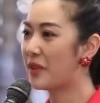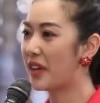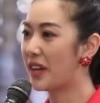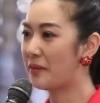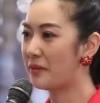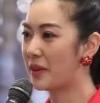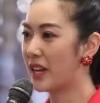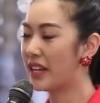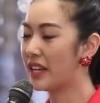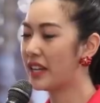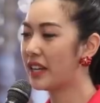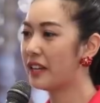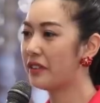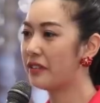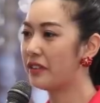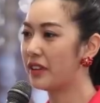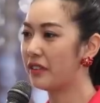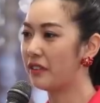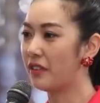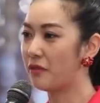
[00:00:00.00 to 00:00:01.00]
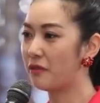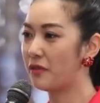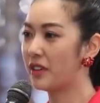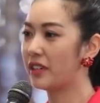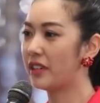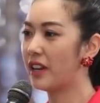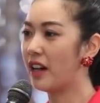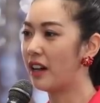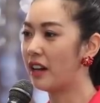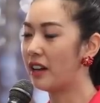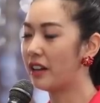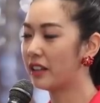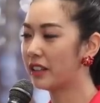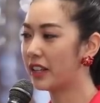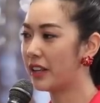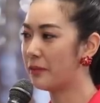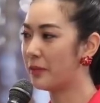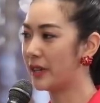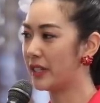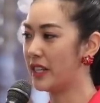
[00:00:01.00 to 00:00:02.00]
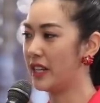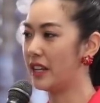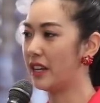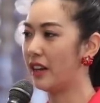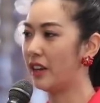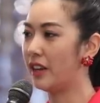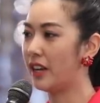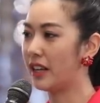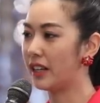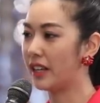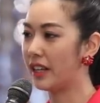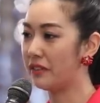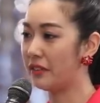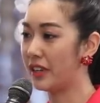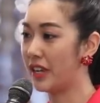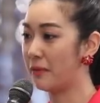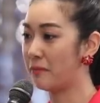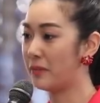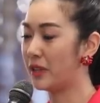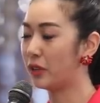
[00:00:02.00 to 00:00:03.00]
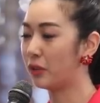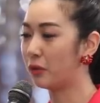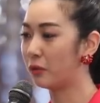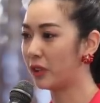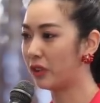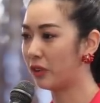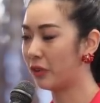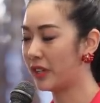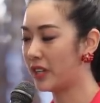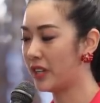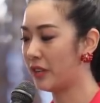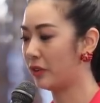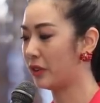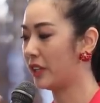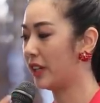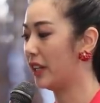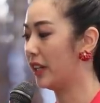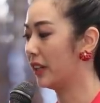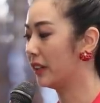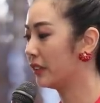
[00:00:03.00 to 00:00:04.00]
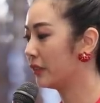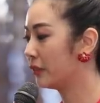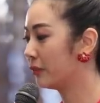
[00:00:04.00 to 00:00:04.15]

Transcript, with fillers: mà em thấy cái phần phỏng vấn đó, khi mà chị nói là tại vì em bị tổn thương quá nhiều thì